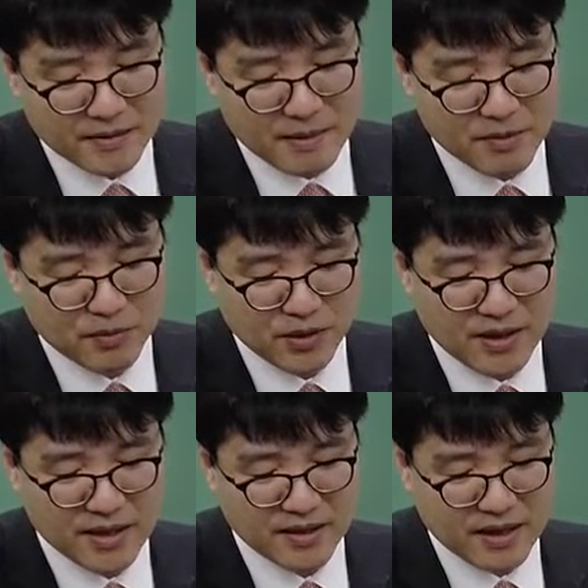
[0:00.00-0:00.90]
30조
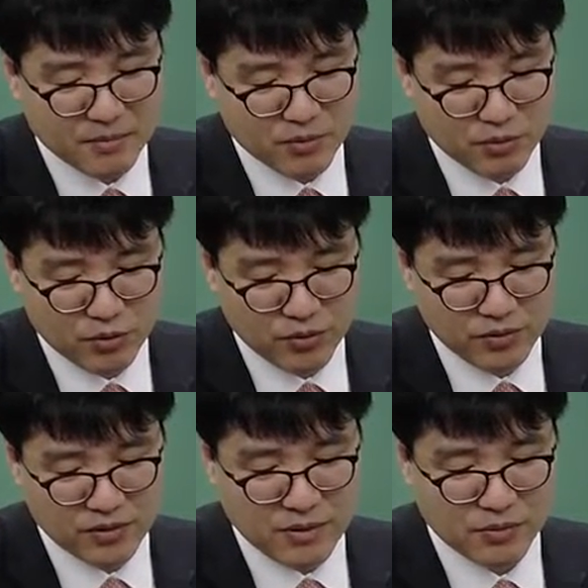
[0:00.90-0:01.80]
1항에 대한
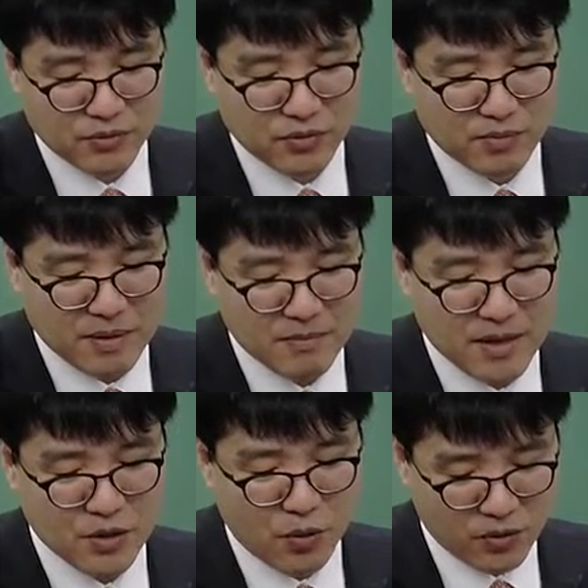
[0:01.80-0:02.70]
부분, 그다음 수출
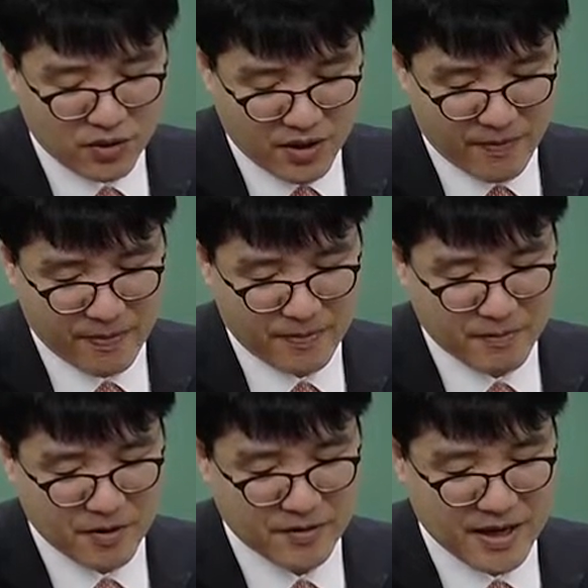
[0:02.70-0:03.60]
판매 요건
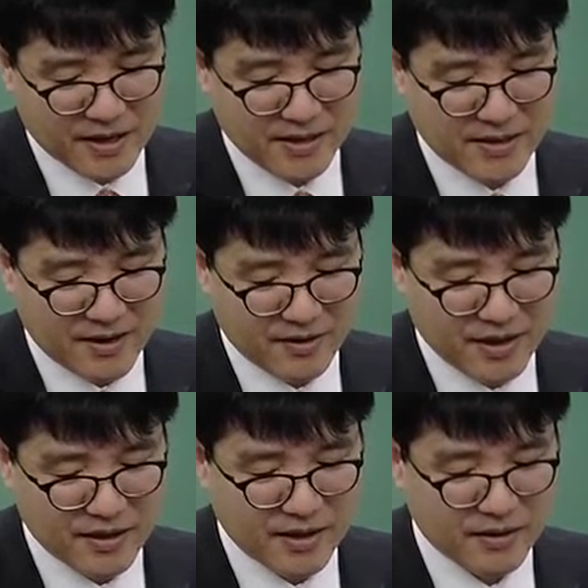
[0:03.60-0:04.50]
뭐 네 가지
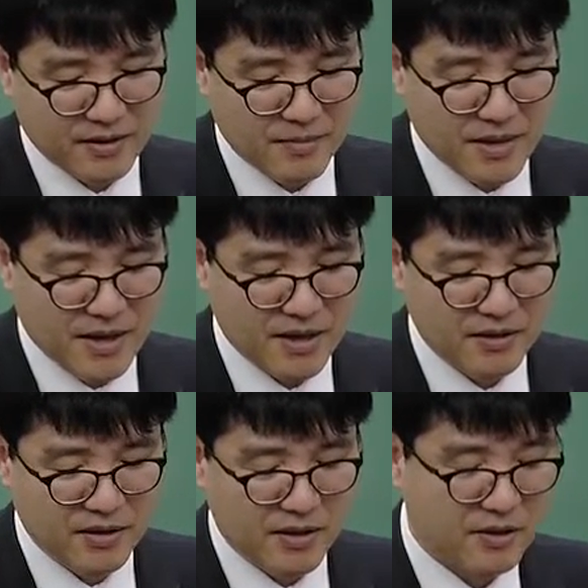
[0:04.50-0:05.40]
간단하게 그다음에
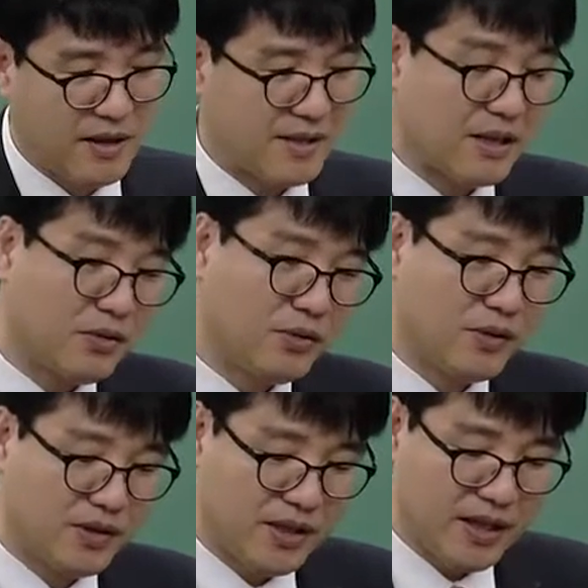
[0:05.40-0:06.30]
여기는 가산
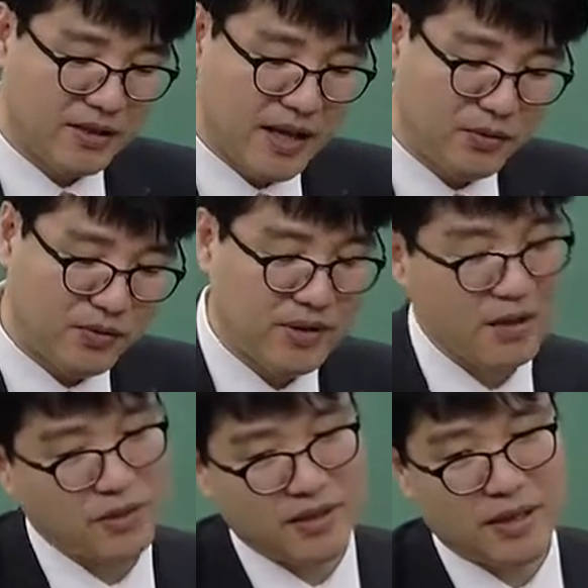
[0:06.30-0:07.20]
요소도 있으니까 객수
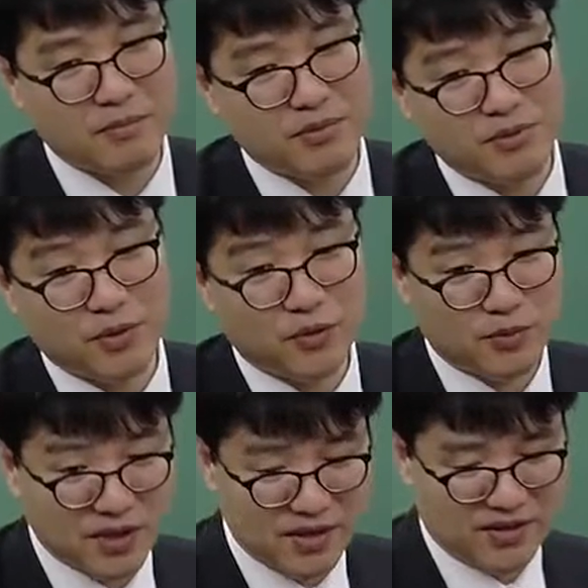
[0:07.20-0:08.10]
자료에 대한 부분도
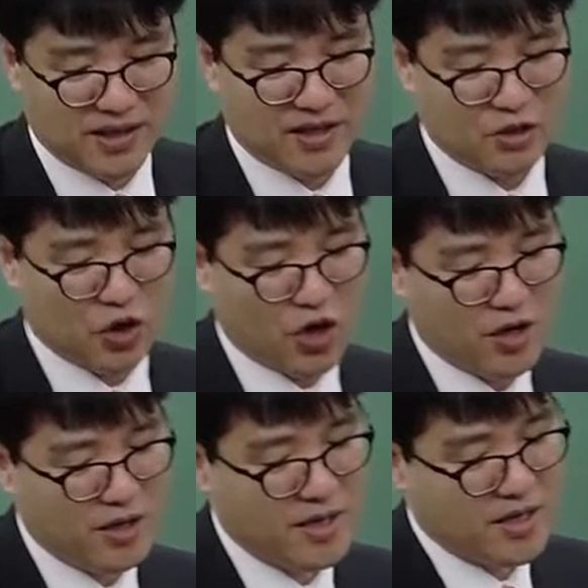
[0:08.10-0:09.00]
좀 적었어야 되죠.